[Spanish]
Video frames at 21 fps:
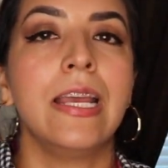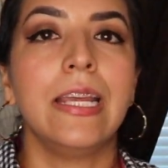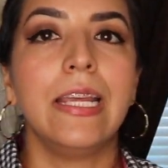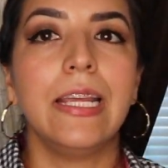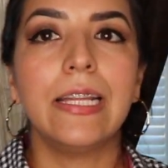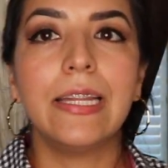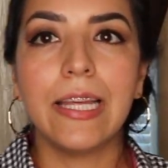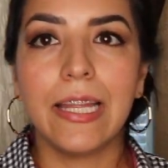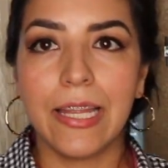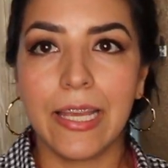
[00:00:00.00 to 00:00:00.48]

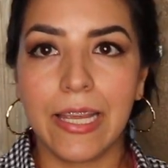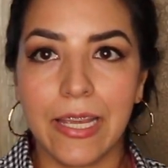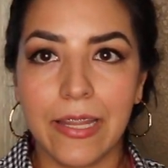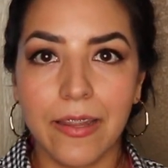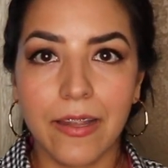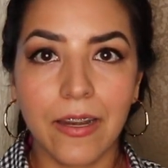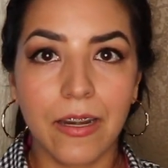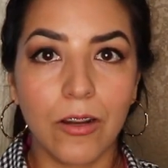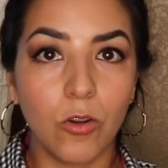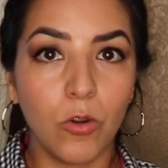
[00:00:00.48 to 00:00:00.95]
y te dejé
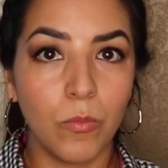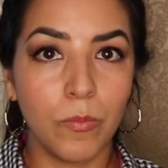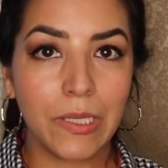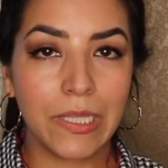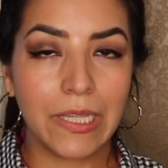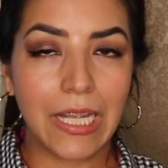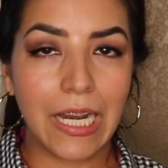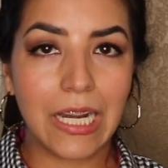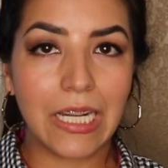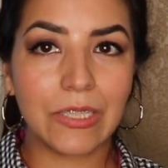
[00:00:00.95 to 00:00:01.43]
de
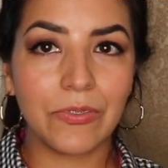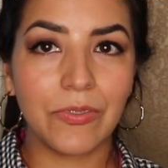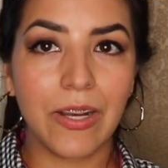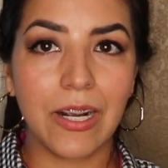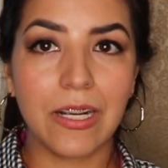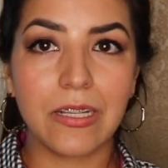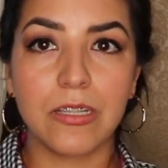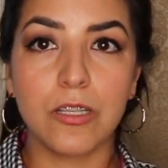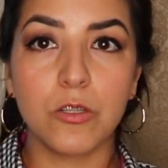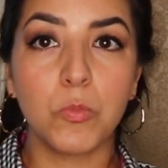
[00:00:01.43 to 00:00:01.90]
recomendar las
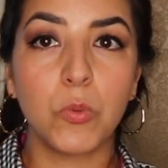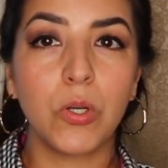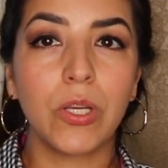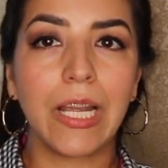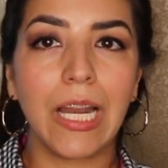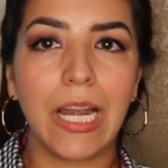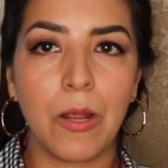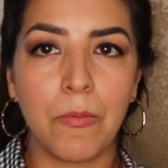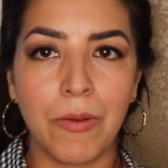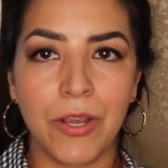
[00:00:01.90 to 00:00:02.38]
fajas es
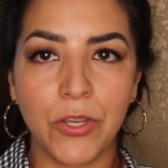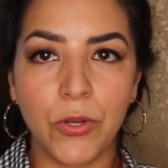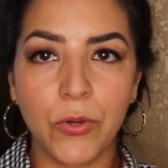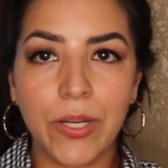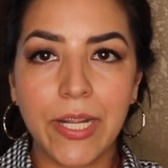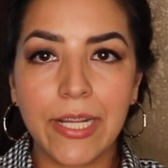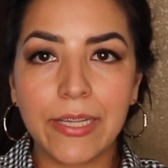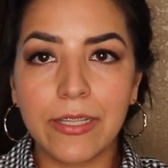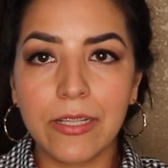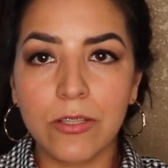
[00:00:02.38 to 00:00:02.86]
porque la
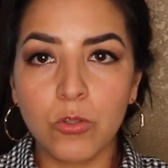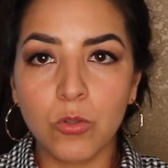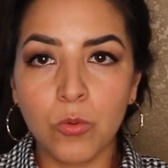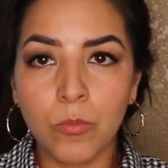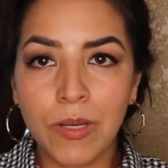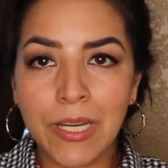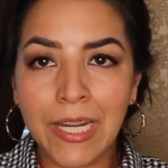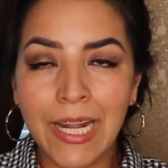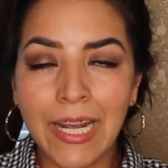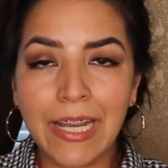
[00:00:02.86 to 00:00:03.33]
mayoría te
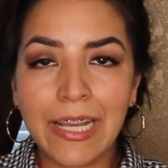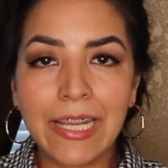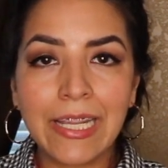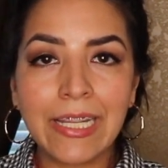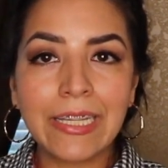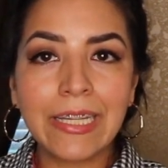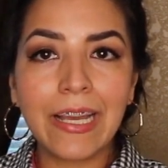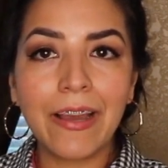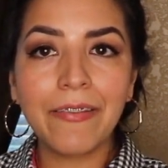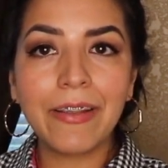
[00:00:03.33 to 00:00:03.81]
sumen
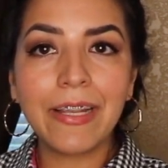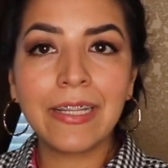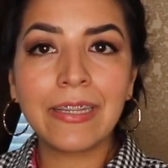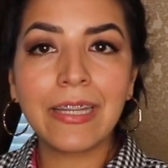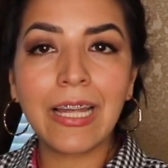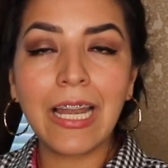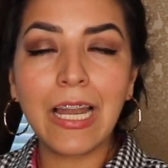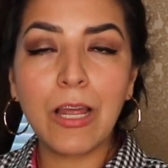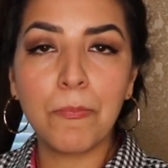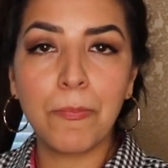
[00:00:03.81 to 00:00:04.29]
aquí y te
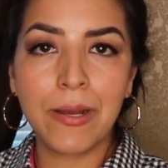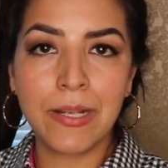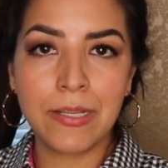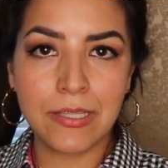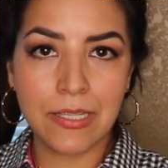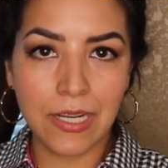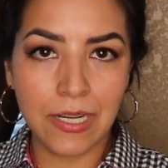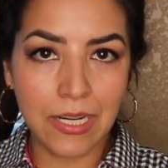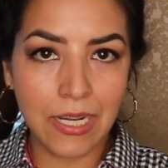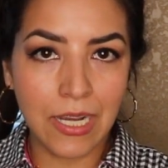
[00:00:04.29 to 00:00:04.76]
avientan la
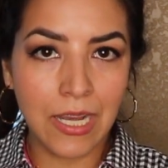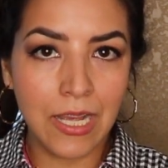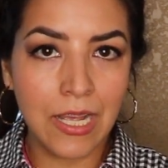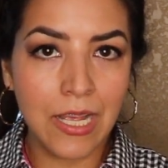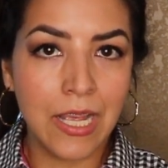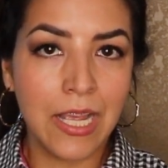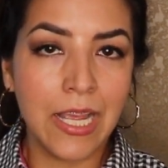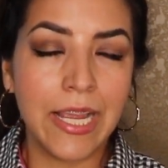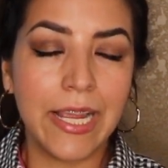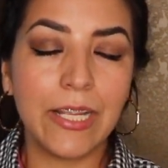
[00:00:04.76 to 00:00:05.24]
panza acá
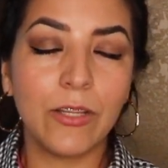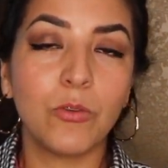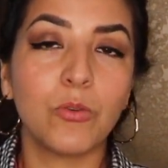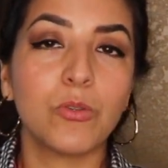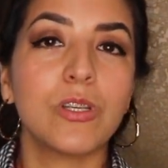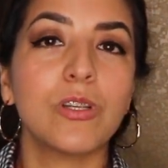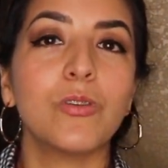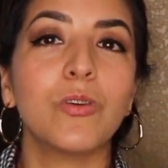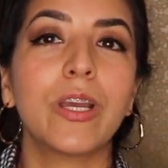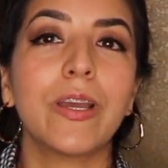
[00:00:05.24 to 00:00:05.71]

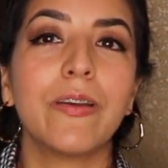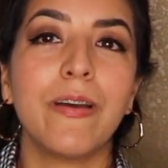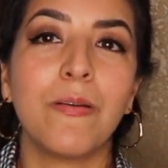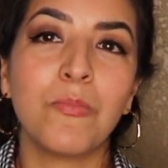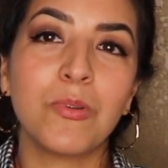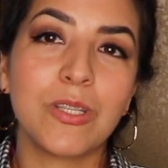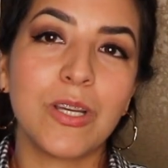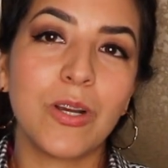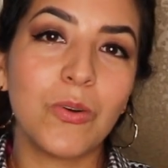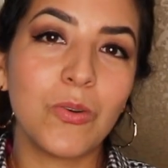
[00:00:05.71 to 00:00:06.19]
entonces lo que
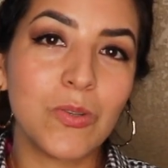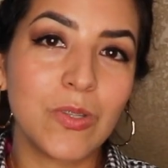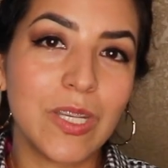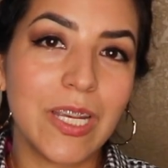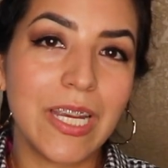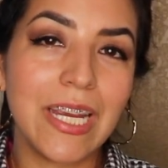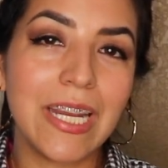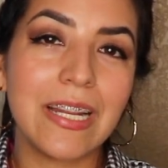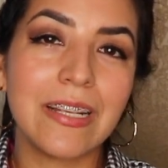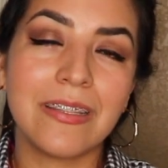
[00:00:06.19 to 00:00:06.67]
vamos a
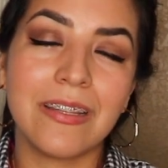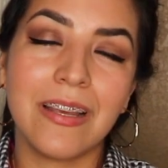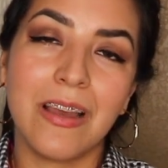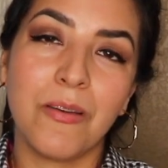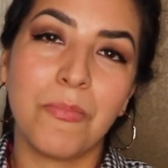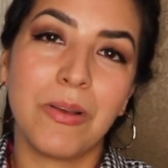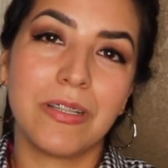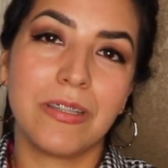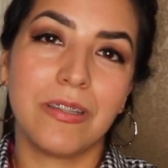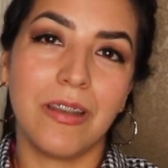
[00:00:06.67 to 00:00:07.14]
conseguir es
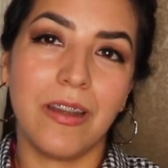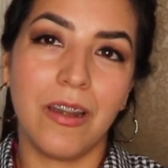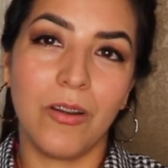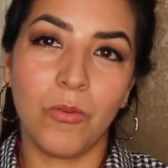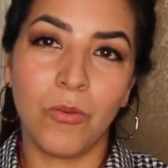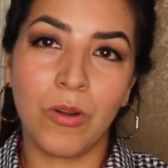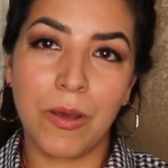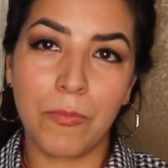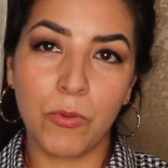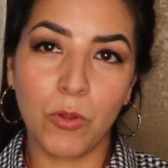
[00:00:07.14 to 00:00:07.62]
nada más
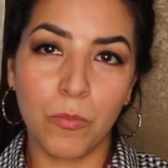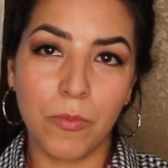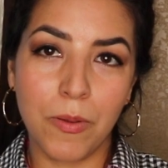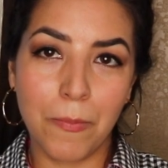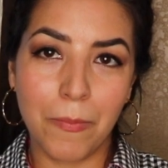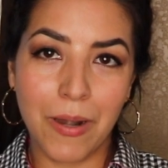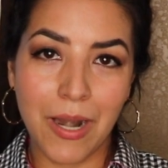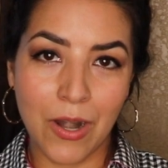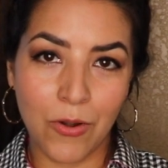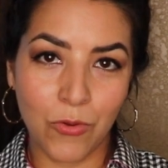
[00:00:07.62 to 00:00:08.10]
tener un
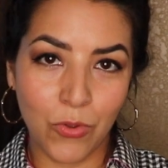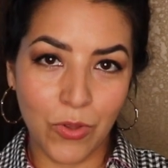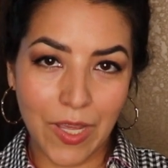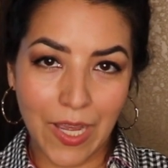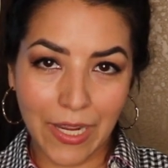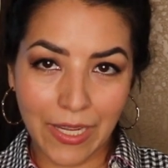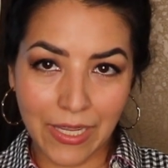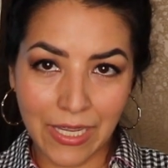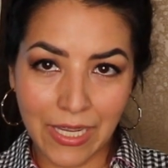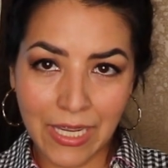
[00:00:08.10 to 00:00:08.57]
abdomen plano
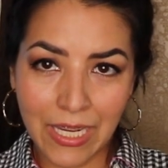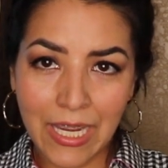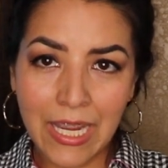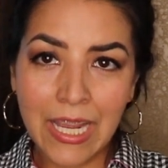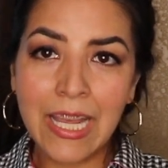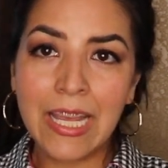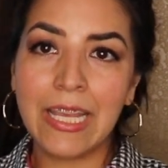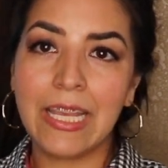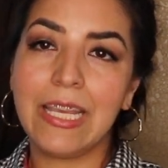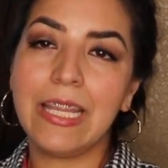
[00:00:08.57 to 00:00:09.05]
de aquí
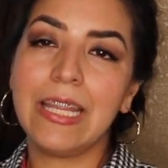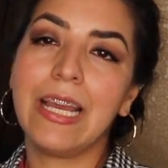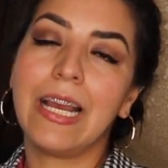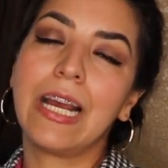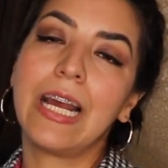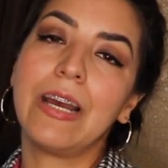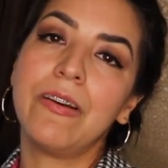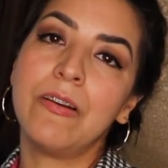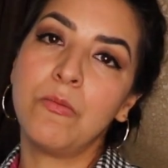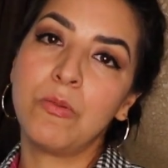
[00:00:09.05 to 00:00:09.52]
y de
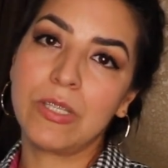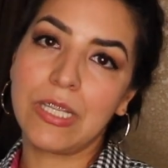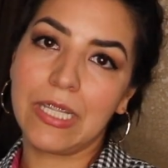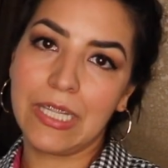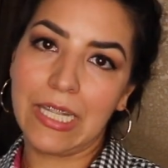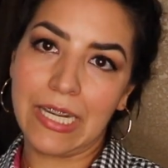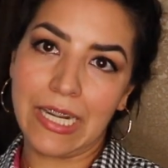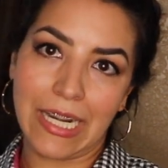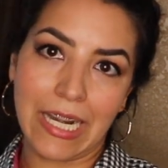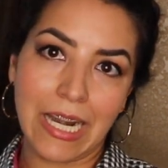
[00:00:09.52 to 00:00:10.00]
acá vamos a
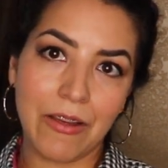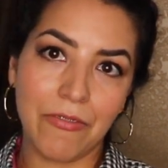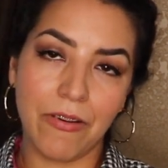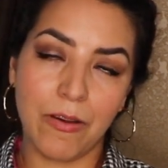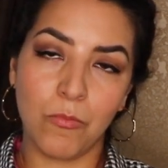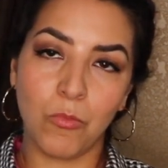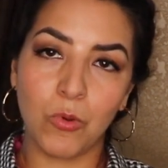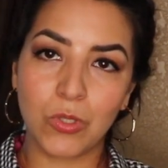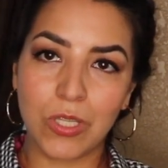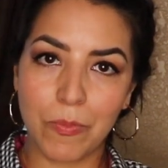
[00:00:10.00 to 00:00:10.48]
tener la
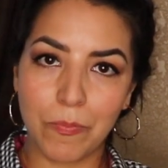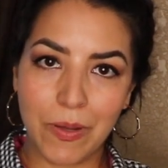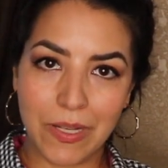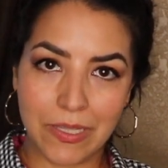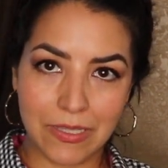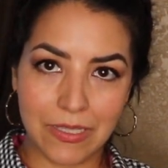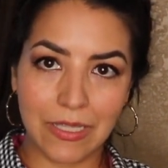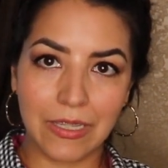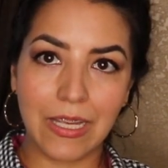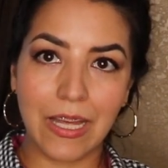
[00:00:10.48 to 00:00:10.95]
famosa
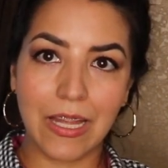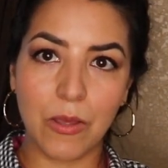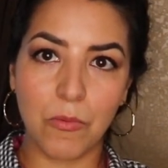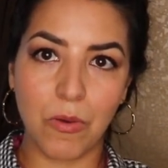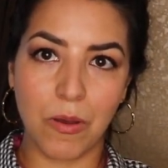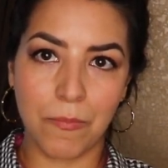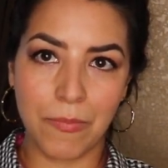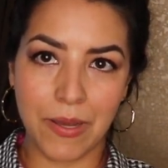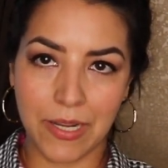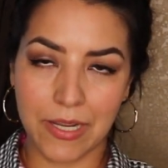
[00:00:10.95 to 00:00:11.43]
pancita de
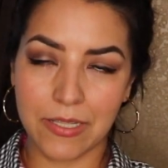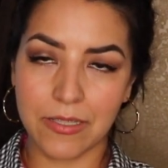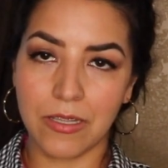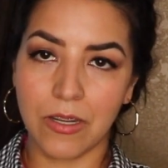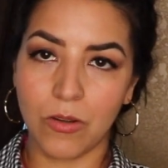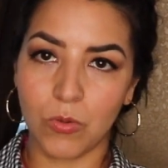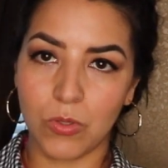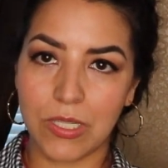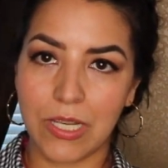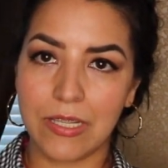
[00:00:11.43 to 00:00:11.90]
mamá que
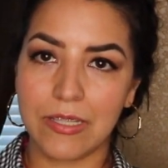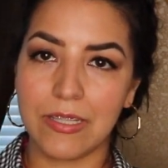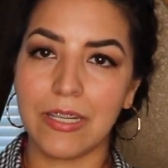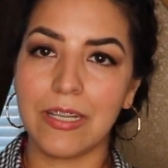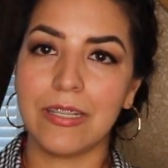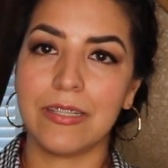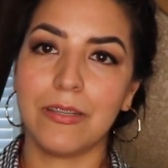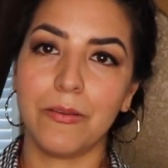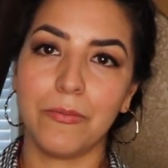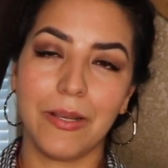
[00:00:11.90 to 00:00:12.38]
se nos hace,
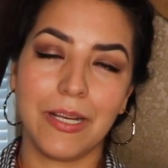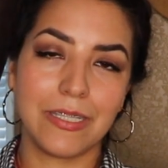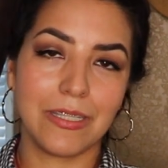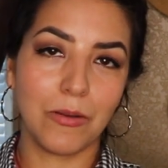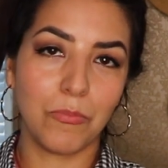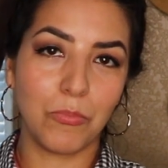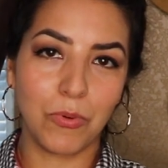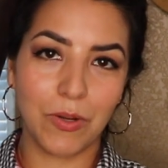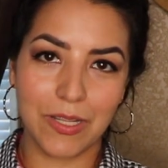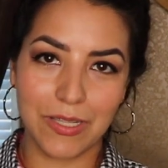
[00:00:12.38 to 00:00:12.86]
que se ve
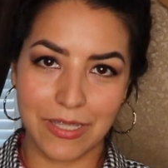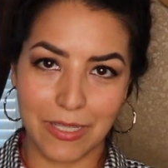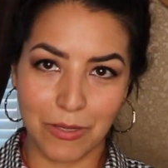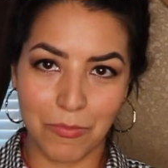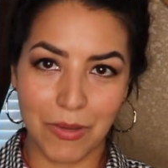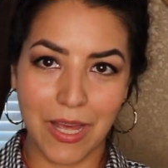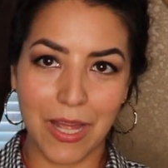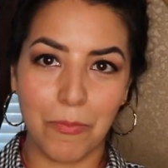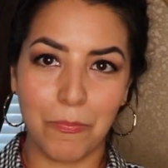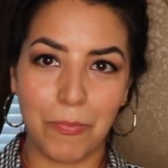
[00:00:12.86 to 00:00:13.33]
hasta por
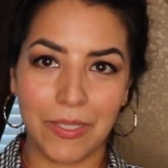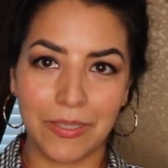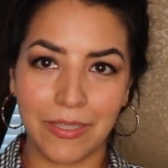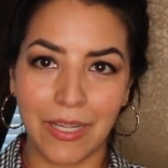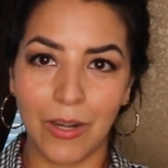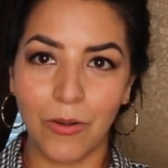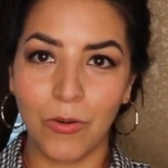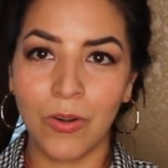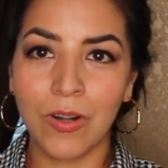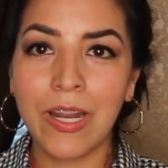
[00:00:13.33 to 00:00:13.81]
encima del
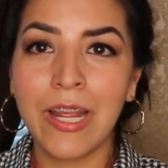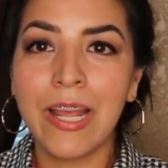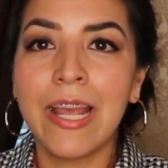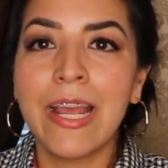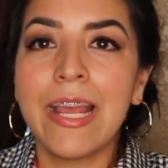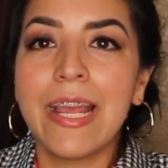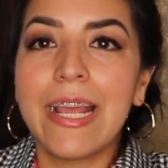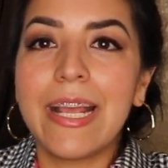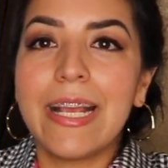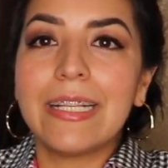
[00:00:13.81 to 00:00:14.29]
pantalón.
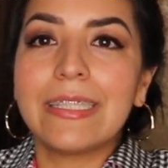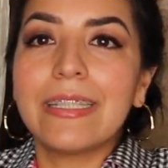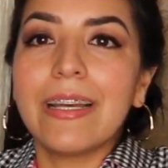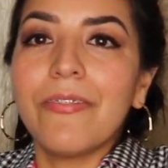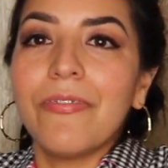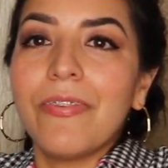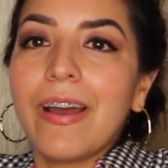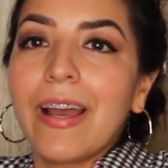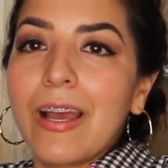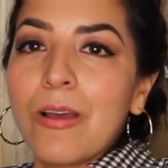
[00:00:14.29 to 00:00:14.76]

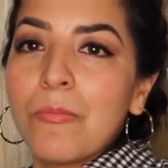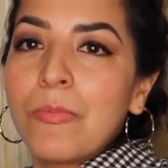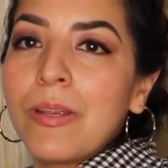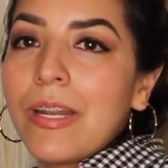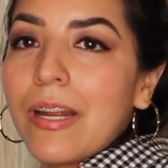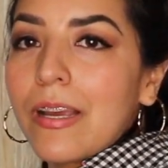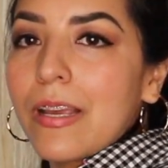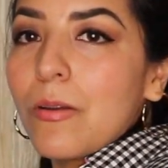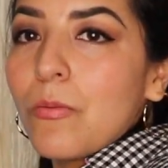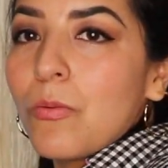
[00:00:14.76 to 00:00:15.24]
Esta faja,
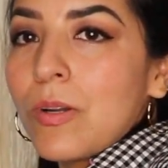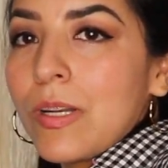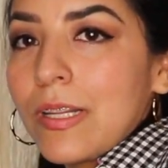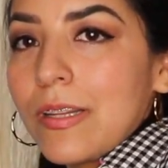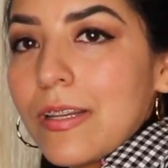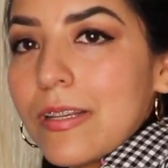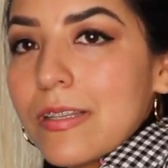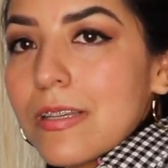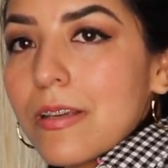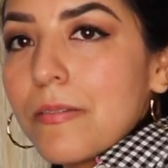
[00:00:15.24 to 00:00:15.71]
mira qué
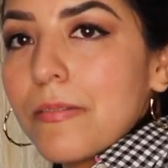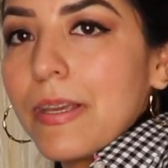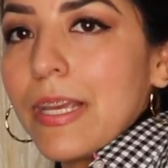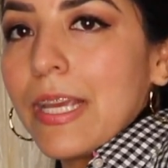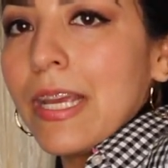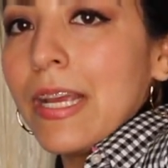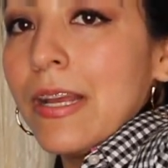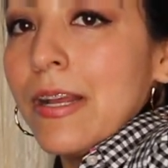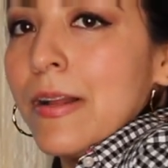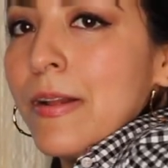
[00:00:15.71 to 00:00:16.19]
bonita se
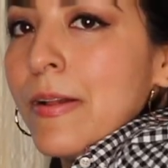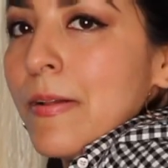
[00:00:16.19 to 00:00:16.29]
ve.